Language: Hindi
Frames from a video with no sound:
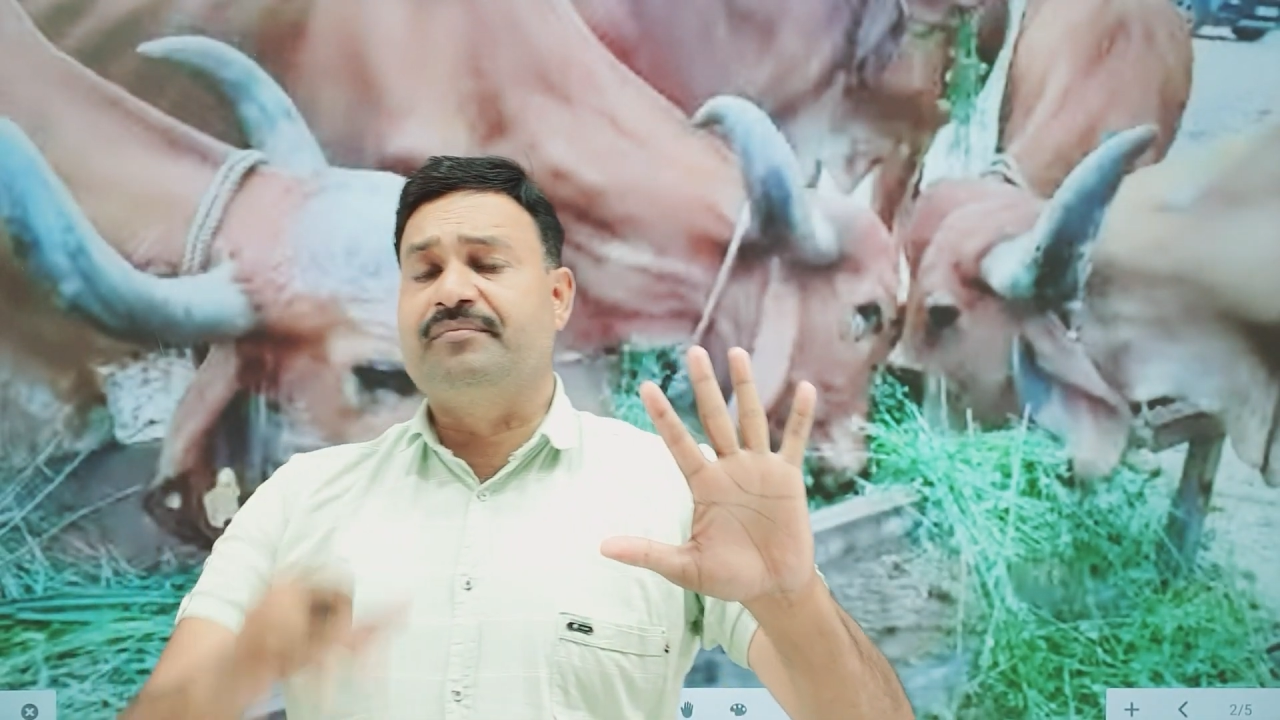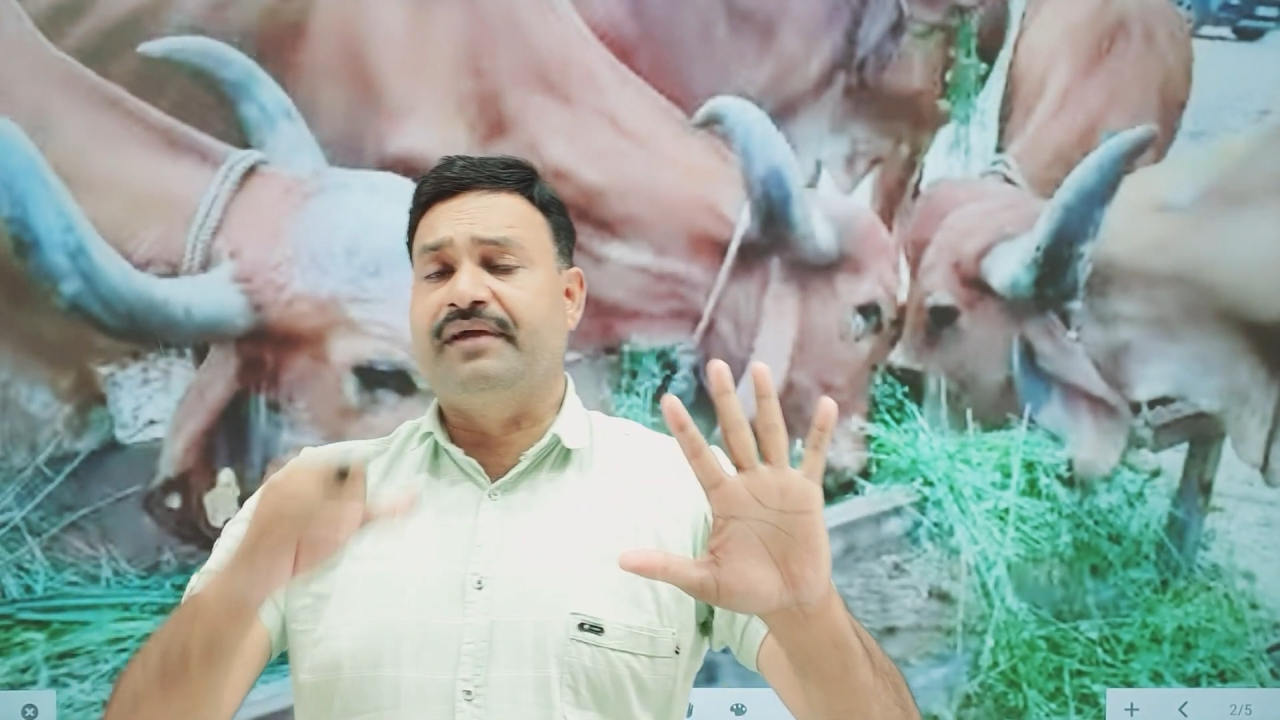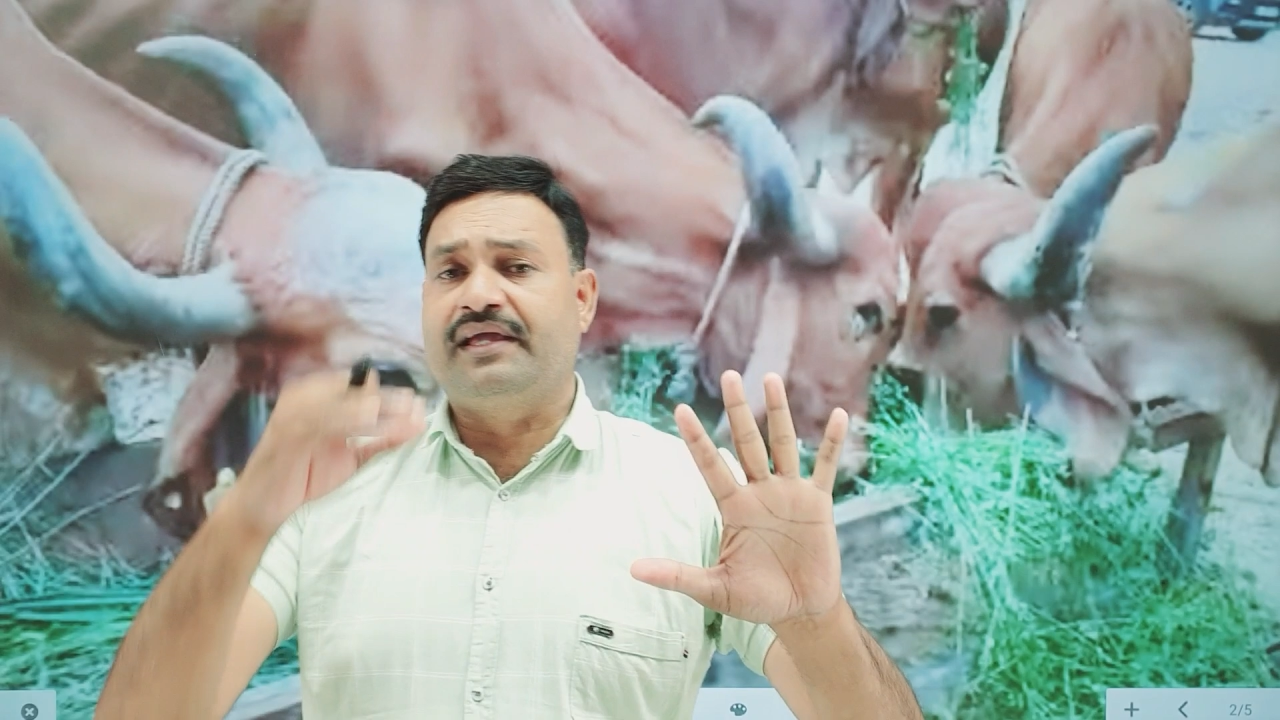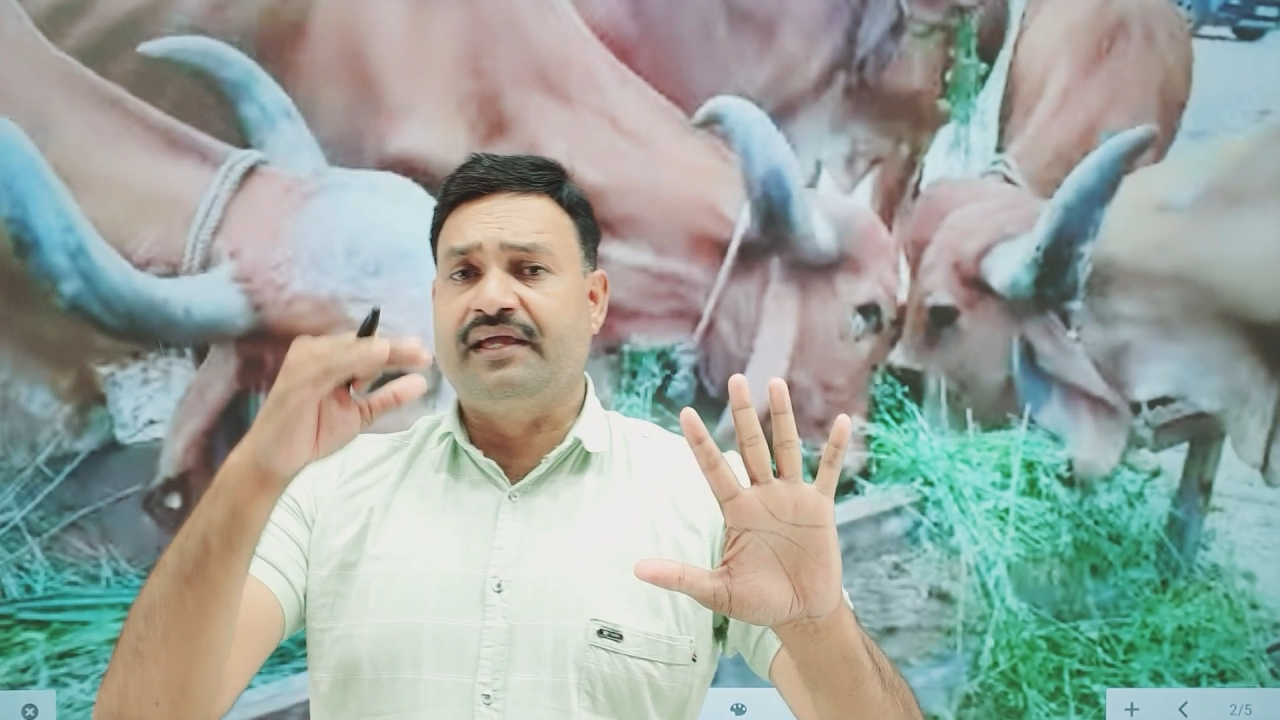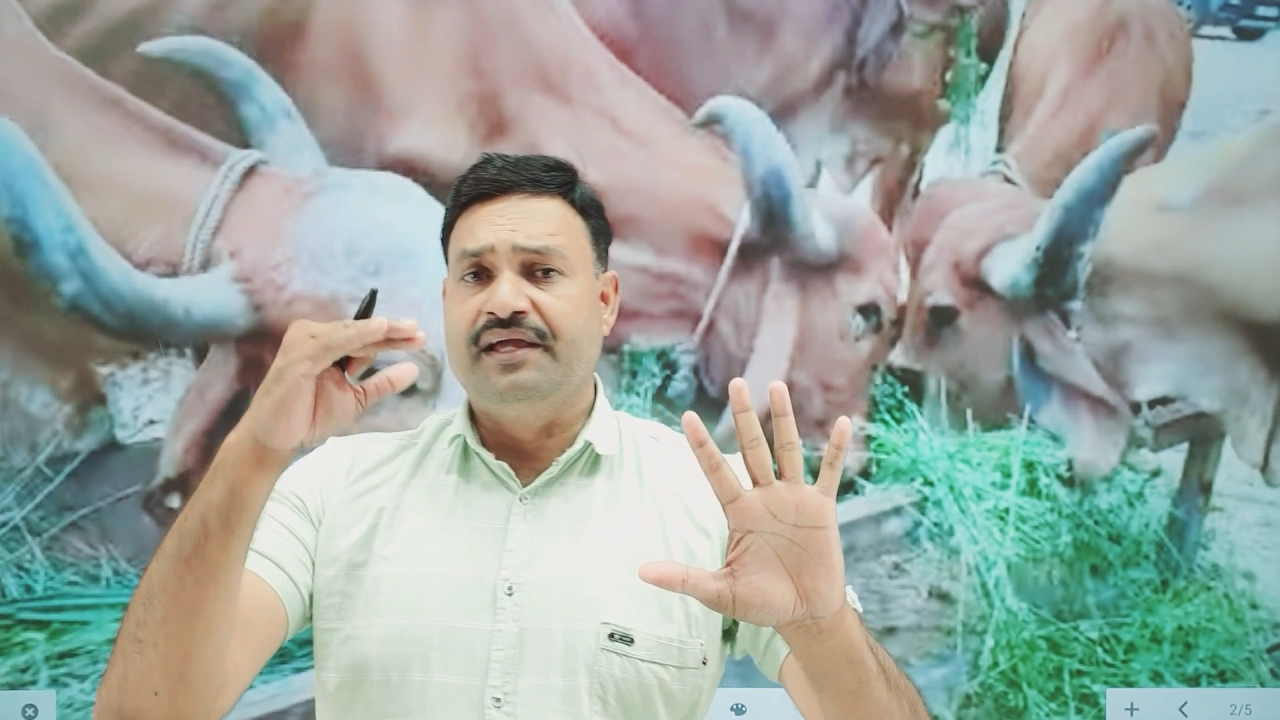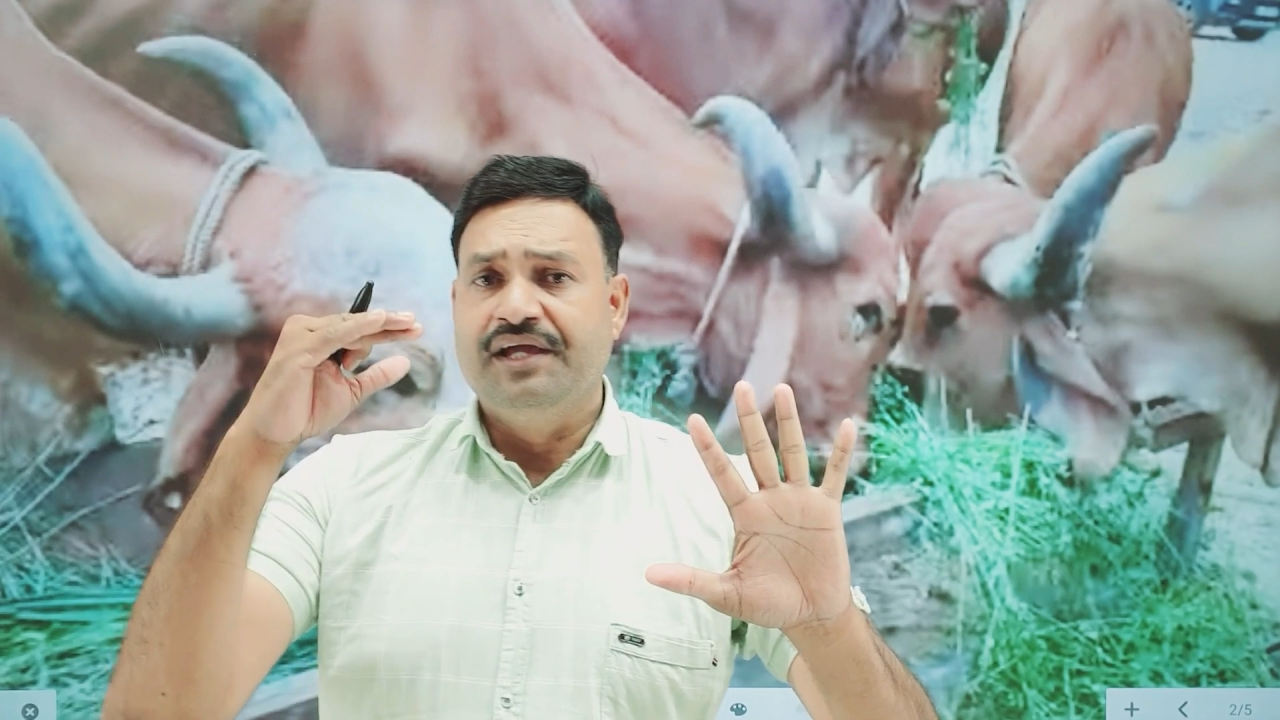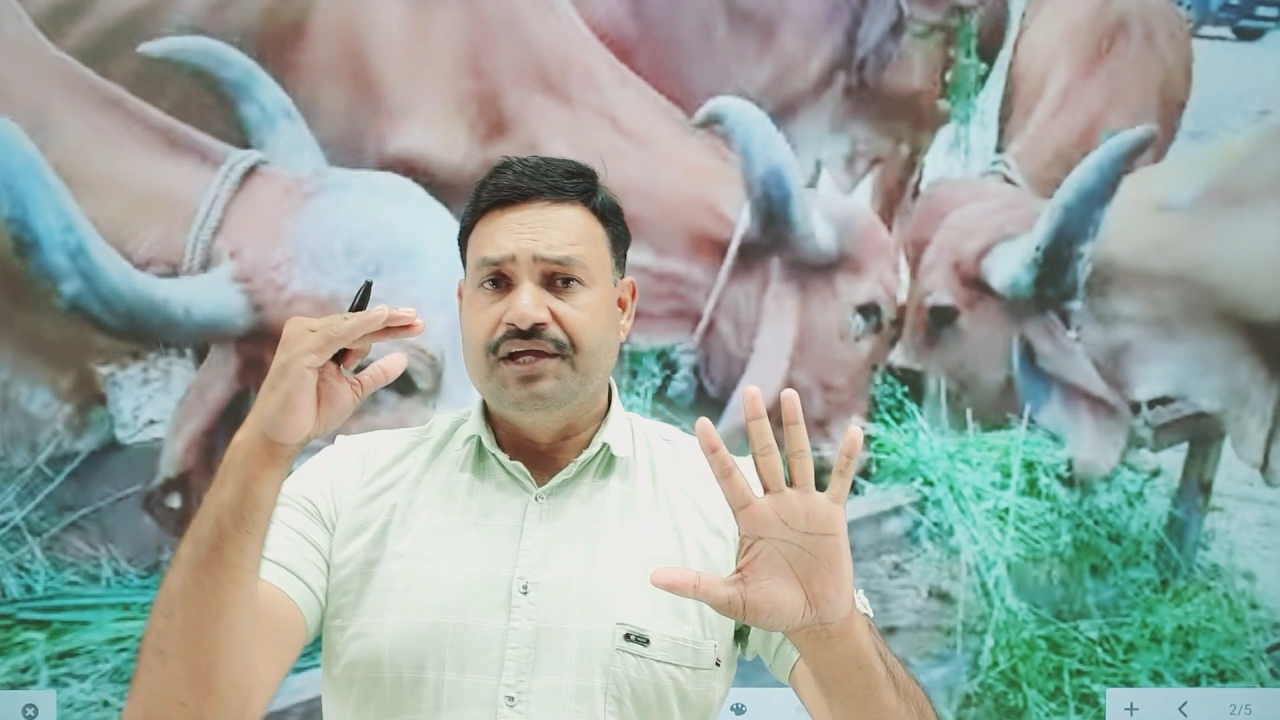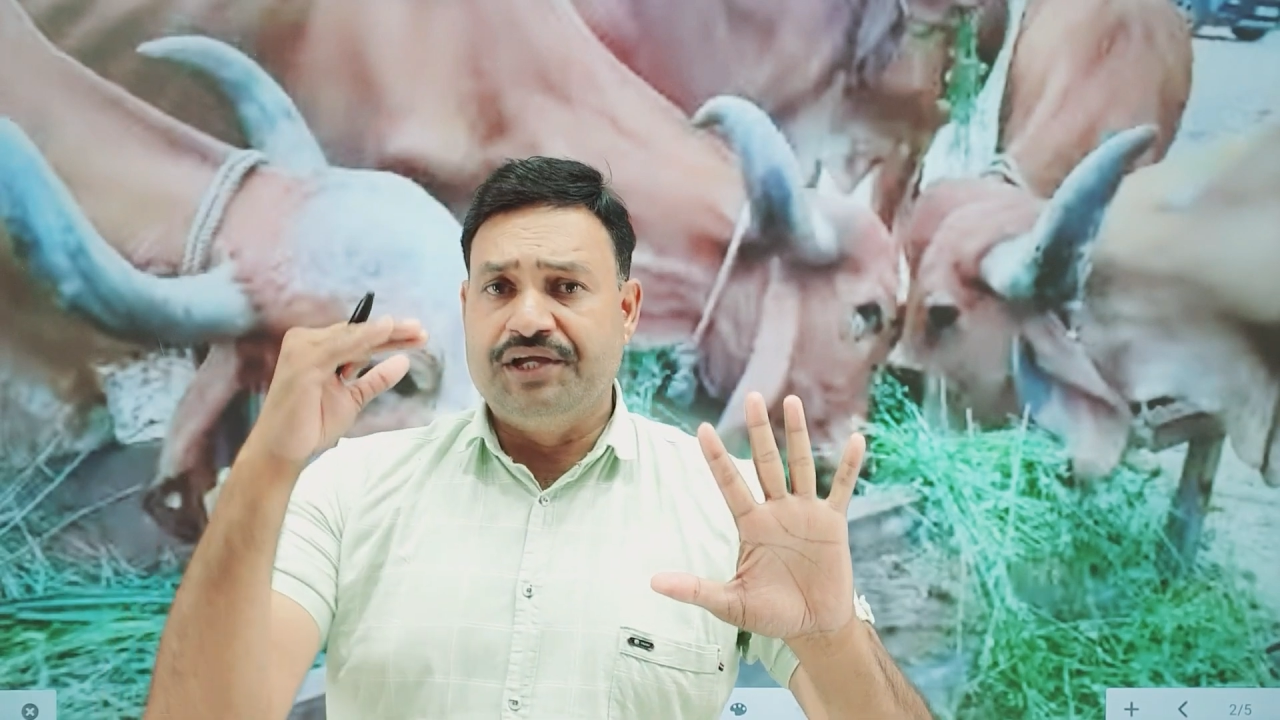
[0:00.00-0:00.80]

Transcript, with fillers: में